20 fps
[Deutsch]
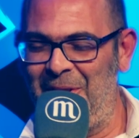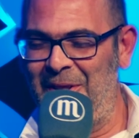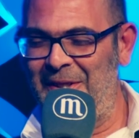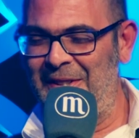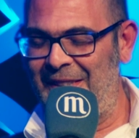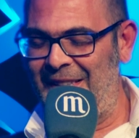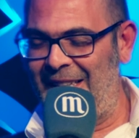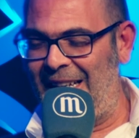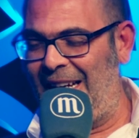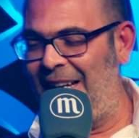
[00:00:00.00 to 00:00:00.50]

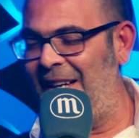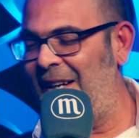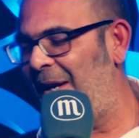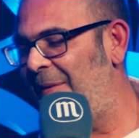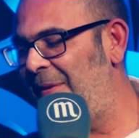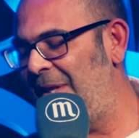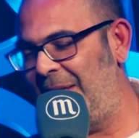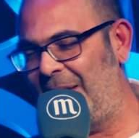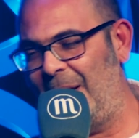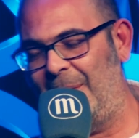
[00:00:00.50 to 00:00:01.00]
Und na,
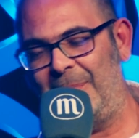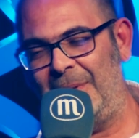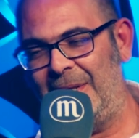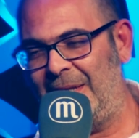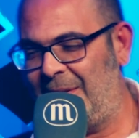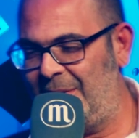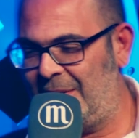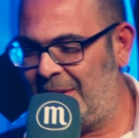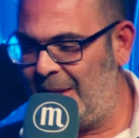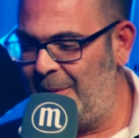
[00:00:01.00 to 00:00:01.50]
aber ich habe,
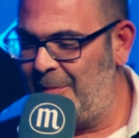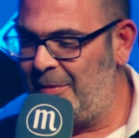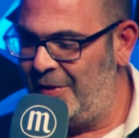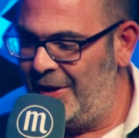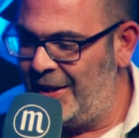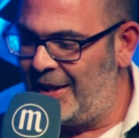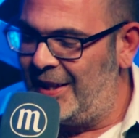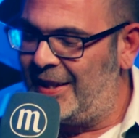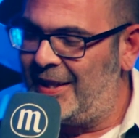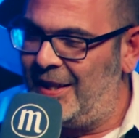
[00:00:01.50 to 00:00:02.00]
es gibt
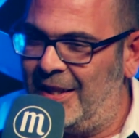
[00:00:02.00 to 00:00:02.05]
wirklich,